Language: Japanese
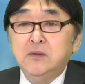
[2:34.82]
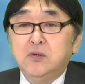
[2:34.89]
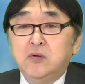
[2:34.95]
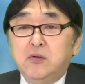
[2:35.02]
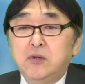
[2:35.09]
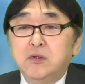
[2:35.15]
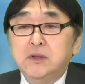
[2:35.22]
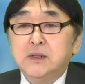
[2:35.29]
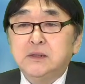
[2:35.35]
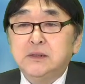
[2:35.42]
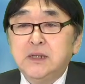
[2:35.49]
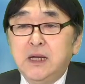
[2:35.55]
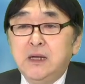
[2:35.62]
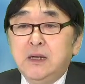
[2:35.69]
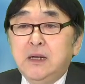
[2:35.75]
ところです
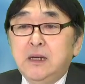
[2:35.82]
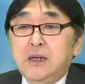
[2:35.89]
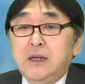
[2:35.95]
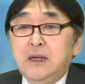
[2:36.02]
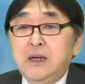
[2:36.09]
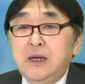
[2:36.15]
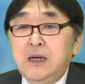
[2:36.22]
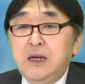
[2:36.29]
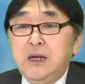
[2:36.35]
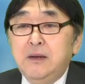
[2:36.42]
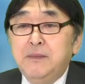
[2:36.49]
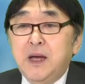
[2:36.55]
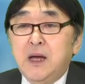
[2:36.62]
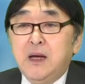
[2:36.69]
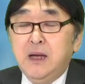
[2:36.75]
ね、
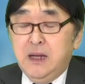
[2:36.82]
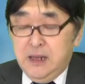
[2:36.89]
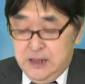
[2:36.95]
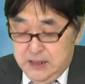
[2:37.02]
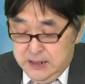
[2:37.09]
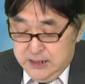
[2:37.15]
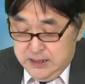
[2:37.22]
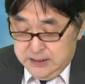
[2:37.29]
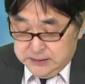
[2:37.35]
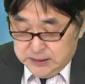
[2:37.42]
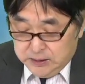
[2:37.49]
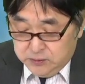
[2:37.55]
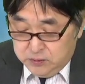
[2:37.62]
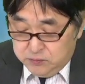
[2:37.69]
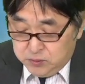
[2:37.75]
えーまあえー、
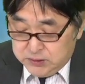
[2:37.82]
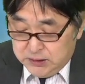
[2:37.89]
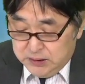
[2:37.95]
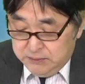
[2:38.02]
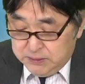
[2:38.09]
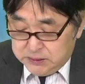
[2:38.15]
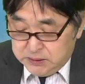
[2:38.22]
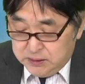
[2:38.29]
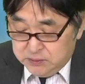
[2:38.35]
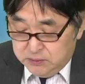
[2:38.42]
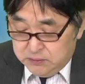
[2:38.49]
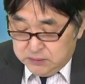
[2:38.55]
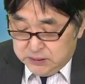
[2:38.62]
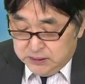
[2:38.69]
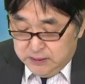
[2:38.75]
先ほど申し上げました通
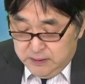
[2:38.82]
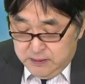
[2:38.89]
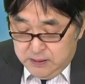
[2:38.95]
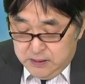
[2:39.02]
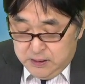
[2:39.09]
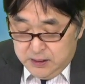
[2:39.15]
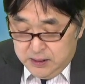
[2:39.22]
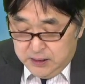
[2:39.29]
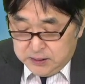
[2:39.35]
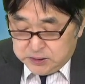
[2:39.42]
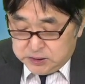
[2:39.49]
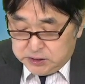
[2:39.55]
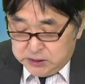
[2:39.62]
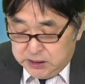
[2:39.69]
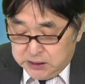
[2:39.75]
り、えー、い
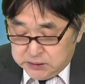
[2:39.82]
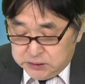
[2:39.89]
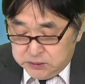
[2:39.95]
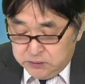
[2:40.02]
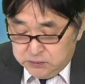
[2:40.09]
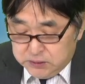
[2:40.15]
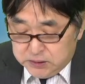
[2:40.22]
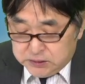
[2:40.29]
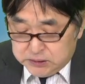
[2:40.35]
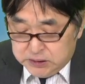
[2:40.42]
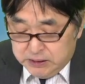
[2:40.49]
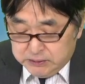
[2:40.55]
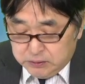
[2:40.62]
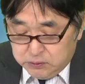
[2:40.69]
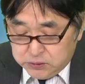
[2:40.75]
ちがつのです
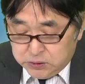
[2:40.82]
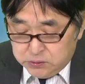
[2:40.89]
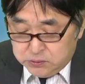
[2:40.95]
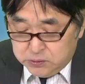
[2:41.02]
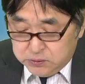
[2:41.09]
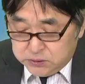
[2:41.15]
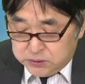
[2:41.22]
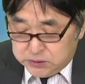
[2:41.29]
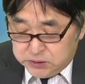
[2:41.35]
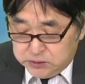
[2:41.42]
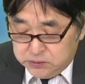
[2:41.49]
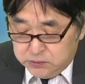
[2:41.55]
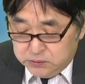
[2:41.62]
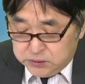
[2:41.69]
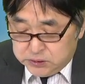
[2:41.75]
ね東証グロース市
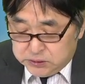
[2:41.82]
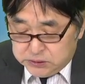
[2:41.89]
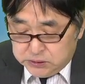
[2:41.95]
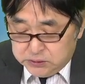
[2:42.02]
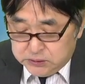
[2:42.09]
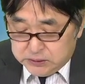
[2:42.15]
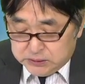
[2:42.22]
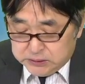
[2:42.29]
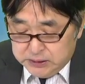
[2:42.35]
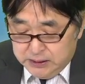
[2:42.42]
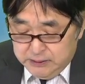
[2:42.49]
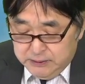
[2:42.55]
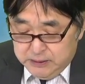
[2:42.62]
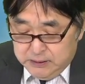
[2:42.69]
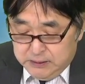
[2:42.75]
場指数です
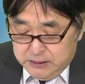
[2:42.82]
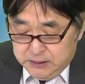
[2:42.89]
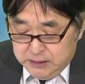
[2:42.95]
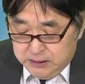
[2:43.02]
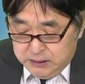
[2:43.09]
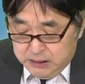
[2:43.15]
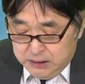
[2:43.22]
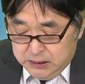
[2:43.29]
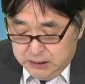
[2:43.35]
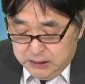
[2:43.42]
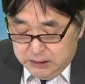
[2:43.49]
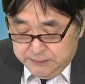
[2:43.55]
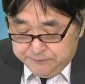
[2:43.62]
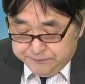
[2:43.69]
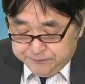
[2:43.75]
ね、えー、